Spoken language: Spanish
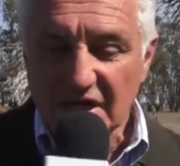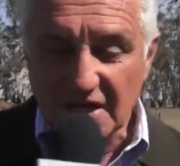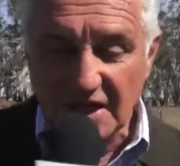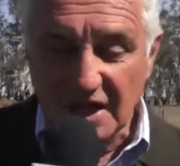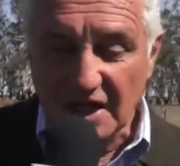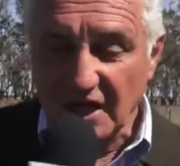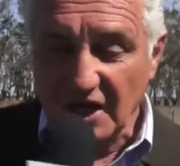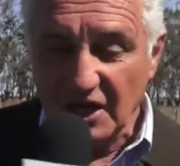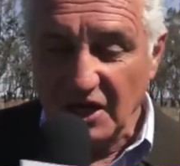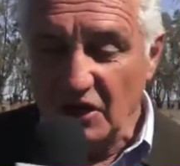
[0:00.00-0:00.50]

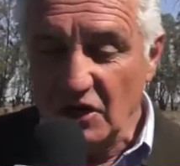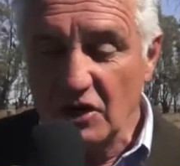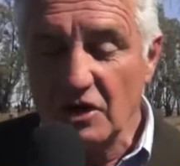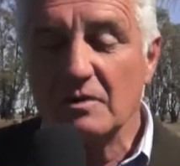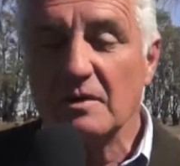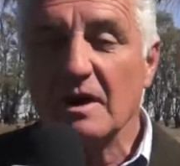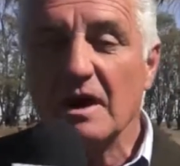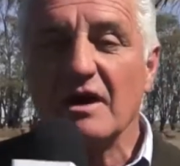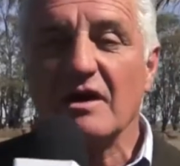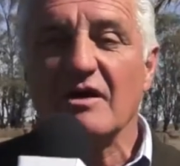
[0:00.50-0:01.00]
que
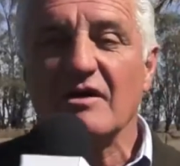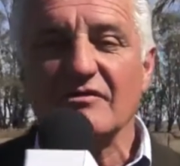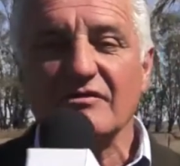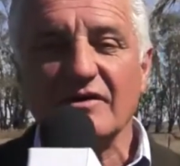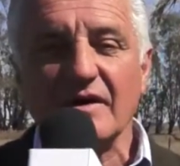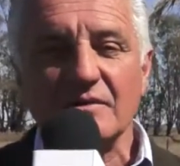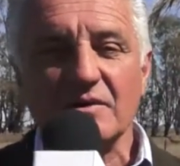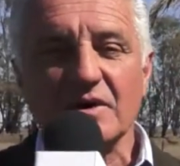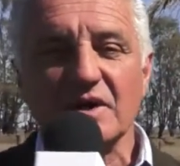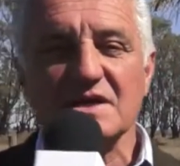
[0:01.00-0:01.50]
no va a
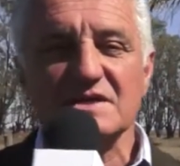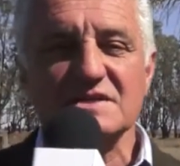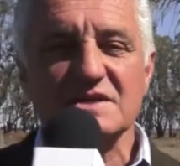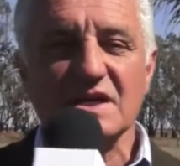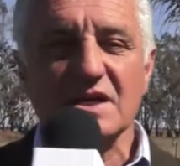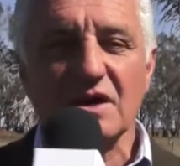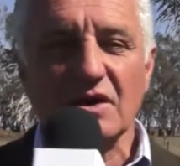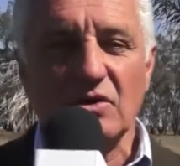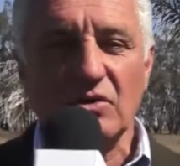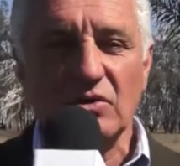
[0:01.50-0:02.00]

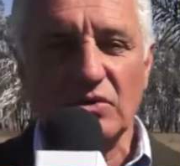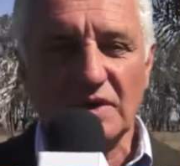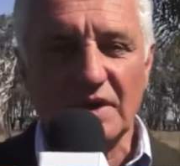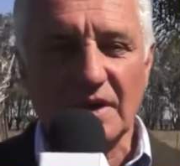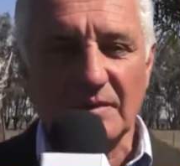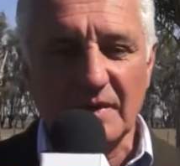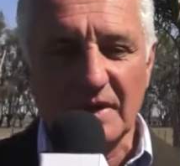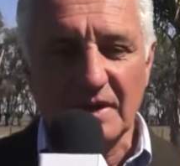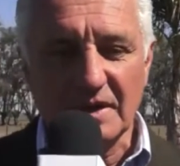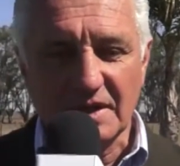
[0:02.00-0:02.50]
favorecer
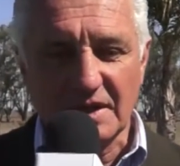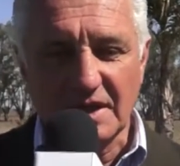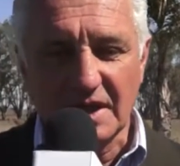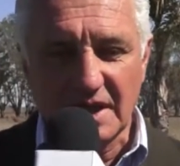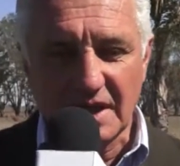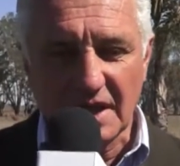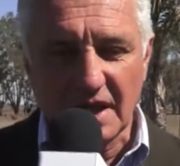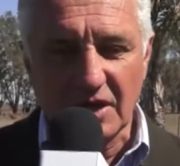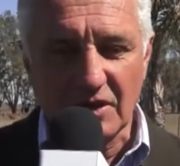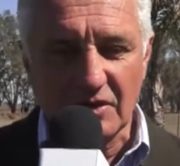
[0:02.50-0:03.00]

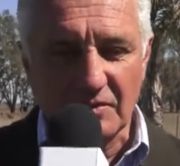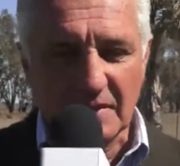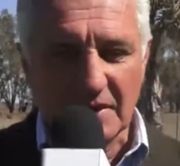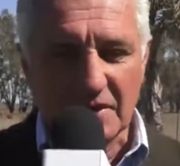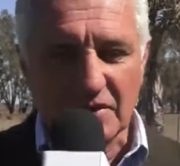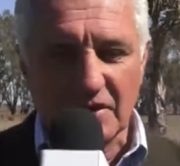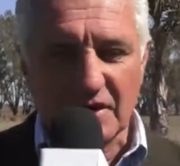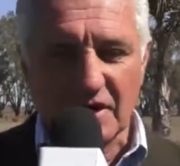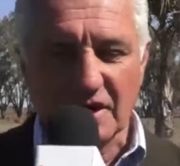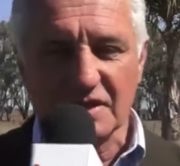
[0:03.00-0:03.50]
justamente a los
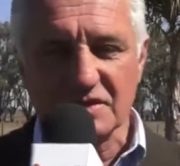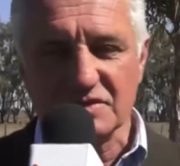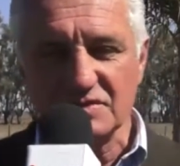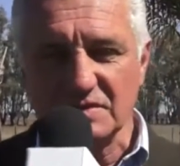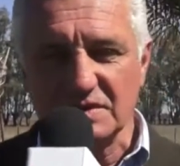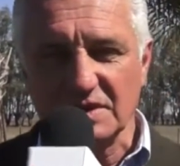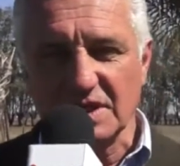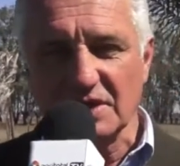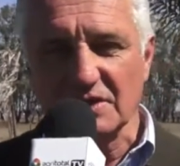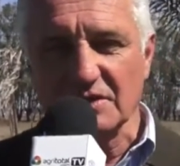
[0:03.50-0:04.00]
mejores
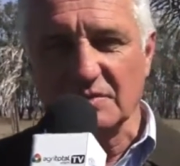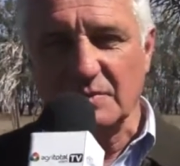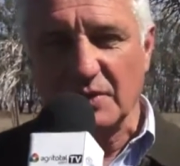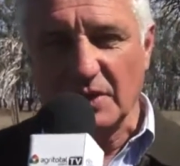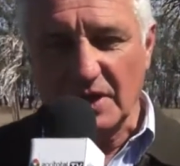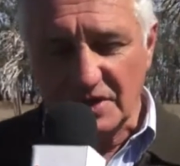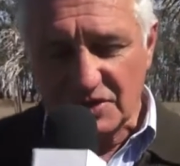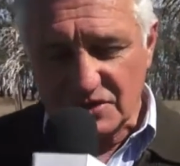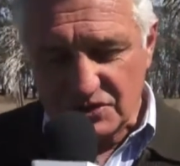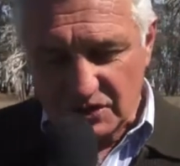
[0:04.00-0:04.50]
resultados.
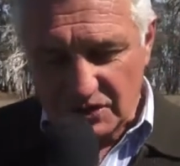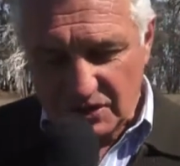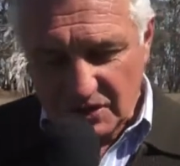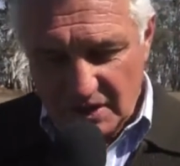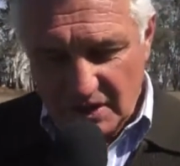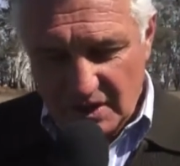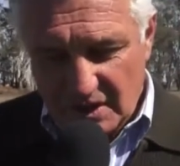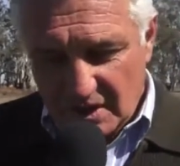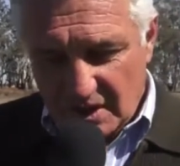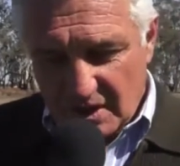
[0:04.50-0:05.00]
Por eso
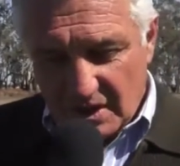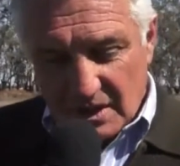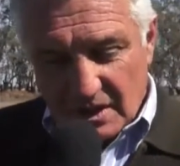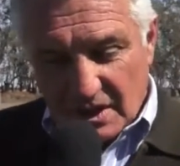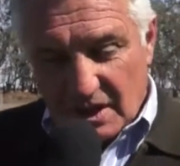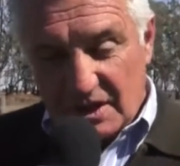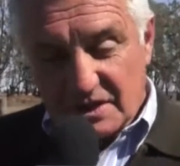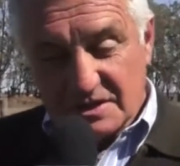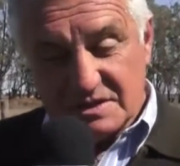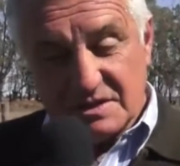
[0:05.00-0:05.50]

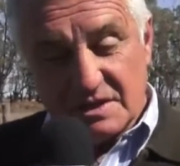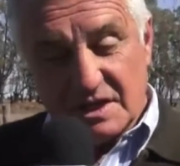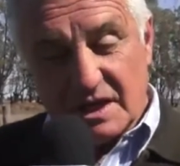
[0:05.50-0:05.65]
es